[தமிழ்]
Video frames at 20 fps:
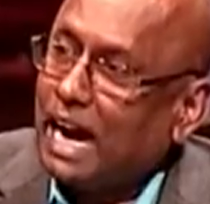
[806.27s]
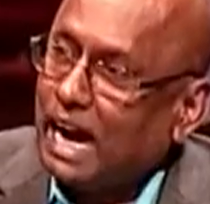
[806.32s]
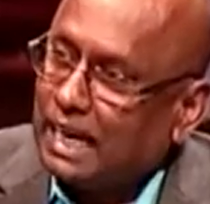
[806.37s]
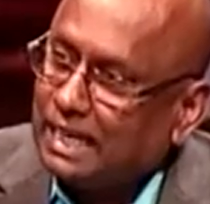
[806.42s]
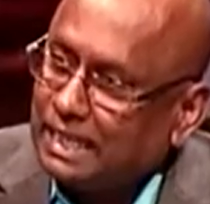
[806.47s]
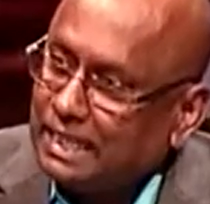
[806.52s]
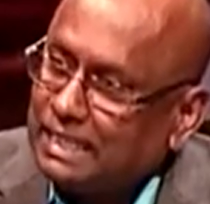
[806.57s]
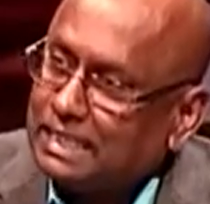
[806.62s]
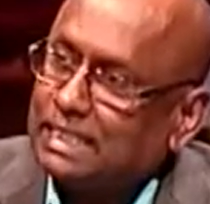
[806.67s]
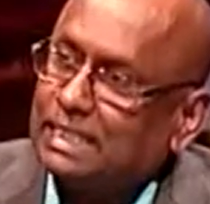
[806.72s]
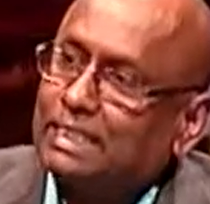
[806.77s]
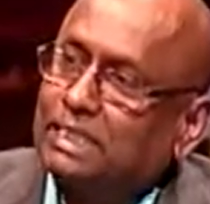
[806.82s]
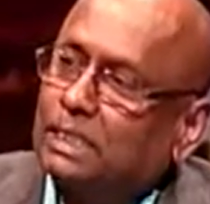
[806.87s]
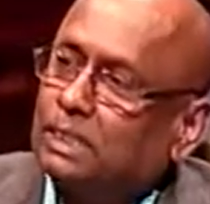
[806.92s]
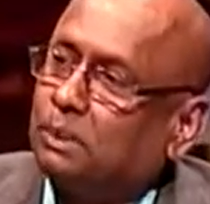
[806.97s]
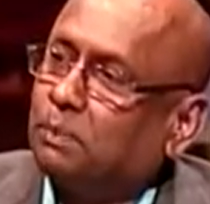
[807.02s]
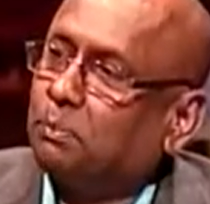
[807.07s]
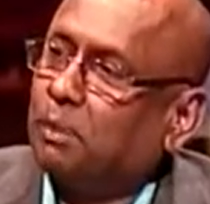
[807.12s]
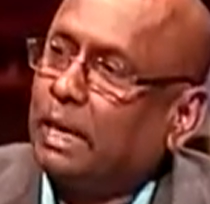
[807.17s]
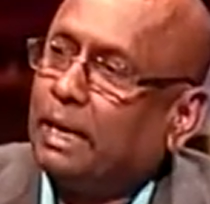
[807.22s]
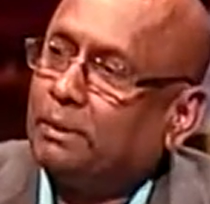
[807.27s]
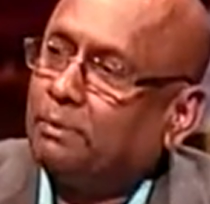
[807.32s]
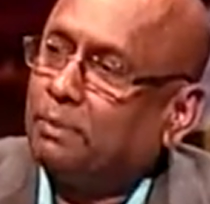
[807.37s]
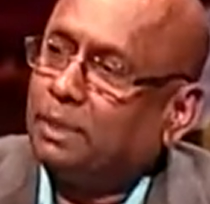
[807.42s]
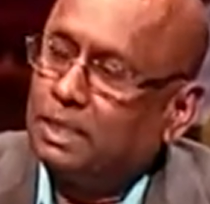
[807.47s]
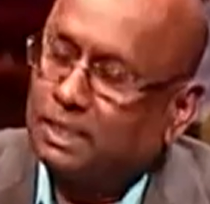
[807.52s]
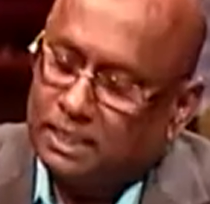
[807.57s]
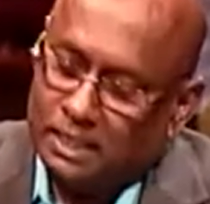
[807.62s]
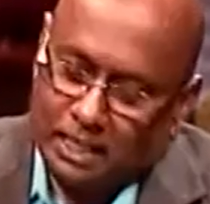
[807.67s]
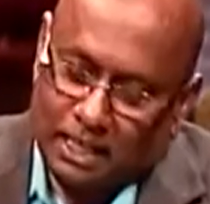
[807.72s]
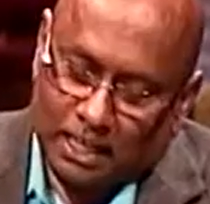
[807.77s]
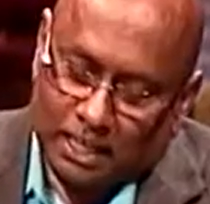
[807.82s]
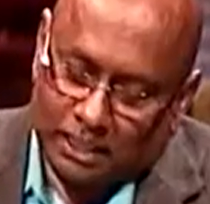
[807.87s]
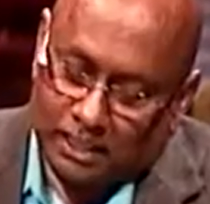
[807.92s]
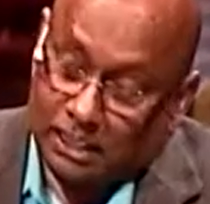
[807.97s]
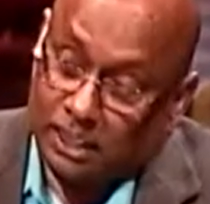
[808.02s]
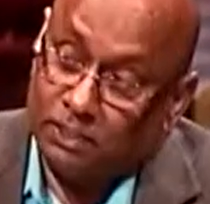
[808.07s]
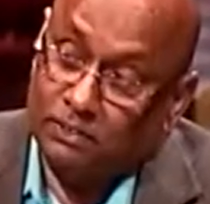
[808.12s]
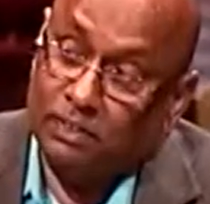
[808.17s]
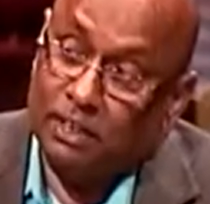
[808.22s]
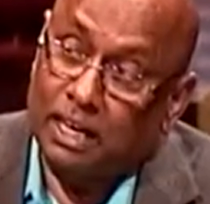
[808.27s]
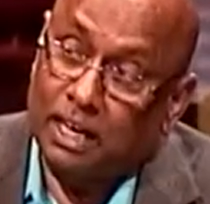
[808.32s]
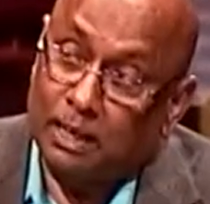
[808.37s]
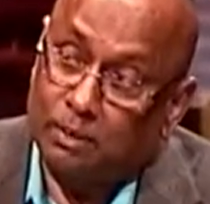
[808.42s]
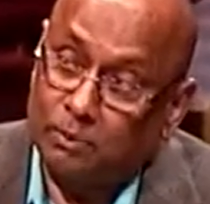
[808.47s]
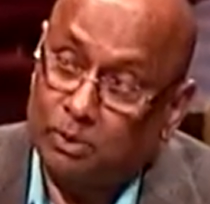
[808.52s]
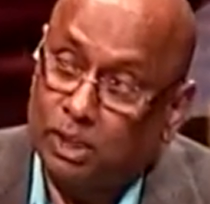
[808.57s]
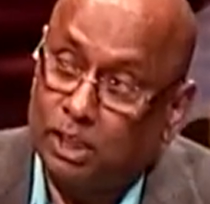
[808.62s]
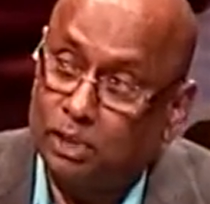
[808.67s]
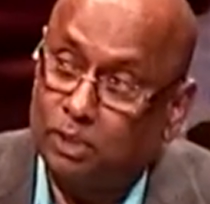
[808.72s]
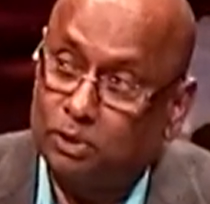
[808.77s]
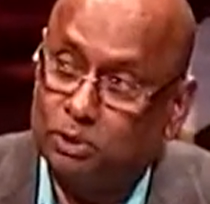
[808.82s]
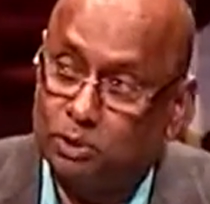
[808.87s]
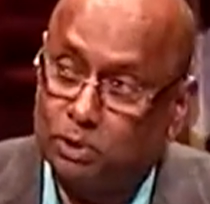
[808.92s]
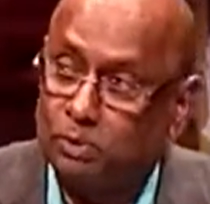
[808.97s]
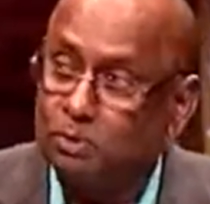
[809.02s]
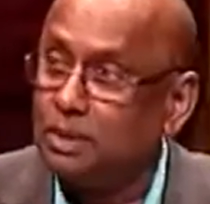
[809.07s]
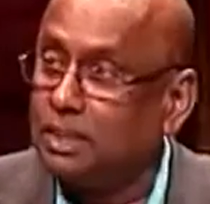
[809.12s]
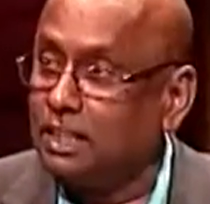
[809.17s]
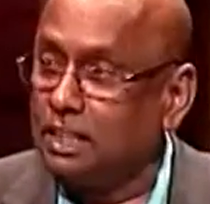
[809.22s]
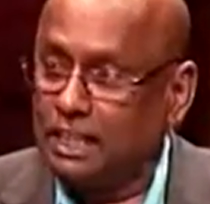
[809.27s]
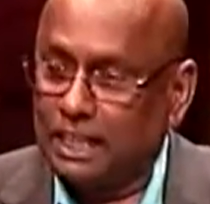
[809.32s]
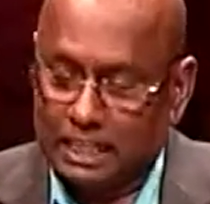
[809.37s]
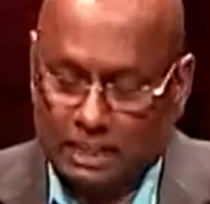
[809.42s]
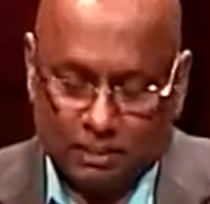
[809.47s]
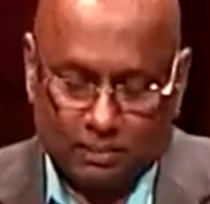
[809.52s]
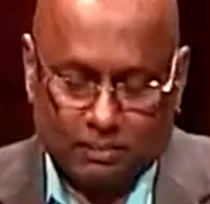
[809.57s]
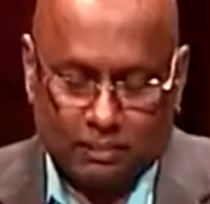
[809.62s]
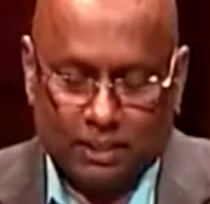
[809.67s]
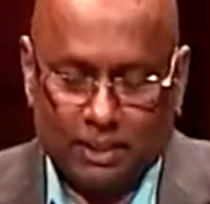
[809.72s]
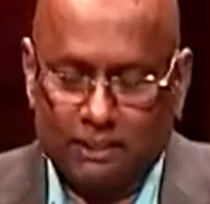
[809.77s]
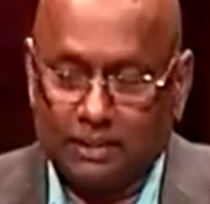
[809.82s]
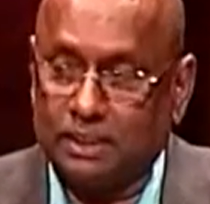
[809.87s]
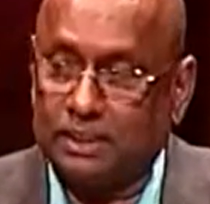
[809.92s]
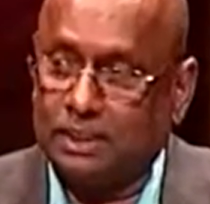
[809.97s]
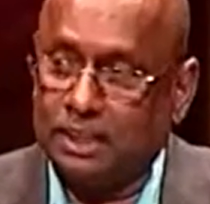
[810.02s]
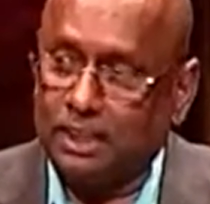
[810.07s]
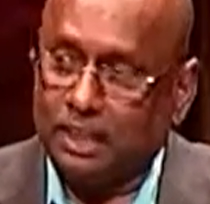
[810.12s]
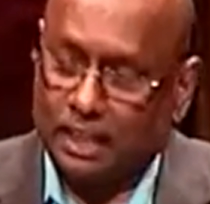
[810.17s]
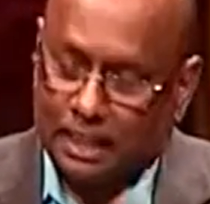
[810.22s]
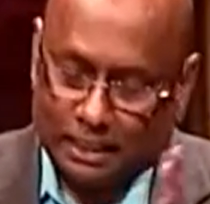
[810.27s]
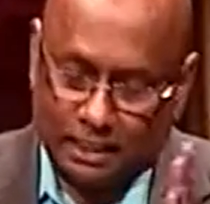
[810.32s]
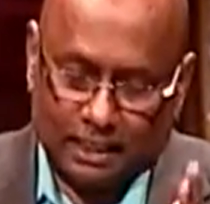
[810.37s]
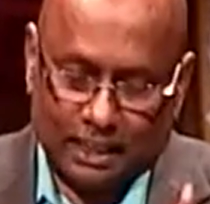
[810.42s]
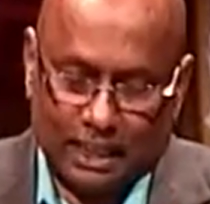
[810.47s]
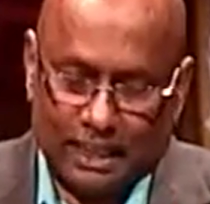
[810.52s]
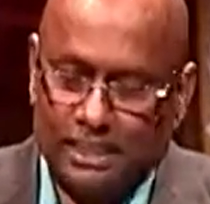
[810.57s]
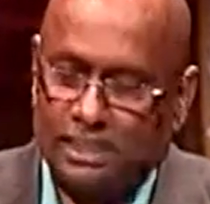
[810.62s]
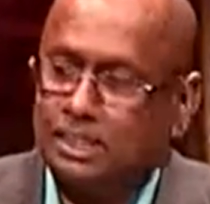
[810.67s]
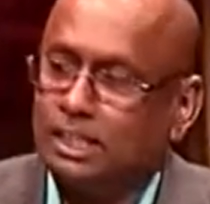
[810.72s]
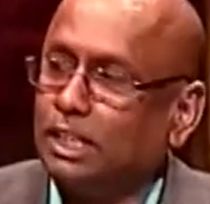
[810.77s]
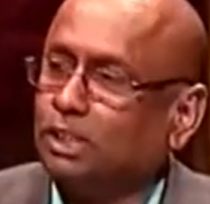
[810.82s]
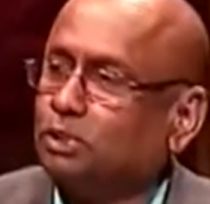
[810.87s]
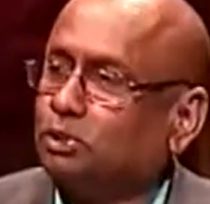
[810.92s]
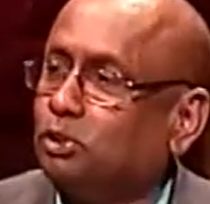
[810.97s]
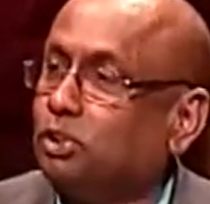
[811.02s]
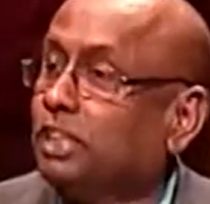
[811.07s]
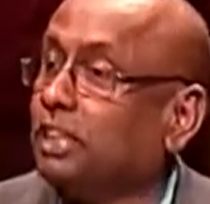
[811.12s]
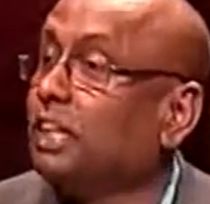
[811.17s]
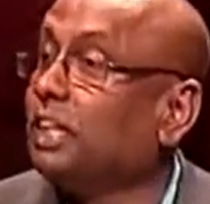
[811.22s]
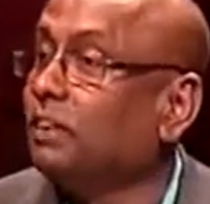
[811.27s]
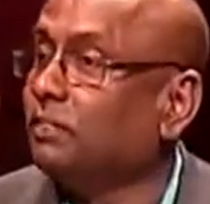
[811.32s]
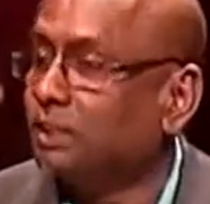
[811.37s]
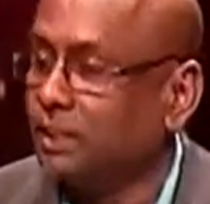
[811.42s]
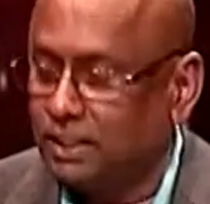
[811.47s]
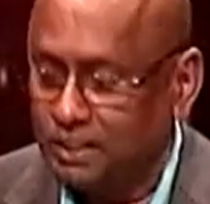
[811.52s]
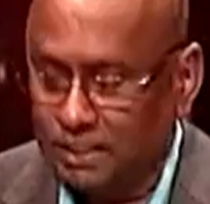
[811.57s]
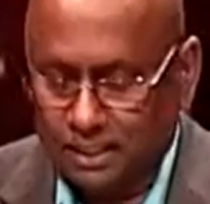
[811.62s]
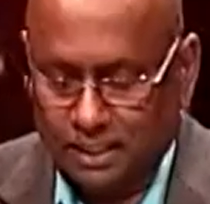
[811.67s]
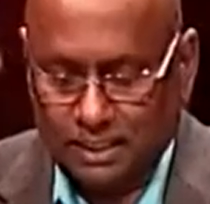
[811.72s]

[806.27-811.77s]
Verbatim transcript: அதே சிஸ்டத்தை பயன்படுத்தி நாங்கள் தீர்வு காண முயல்கின்றோம் என்ற வடிவத்திலே அன்று ஐன்ஸ்டைன் சொன்னதை இவர்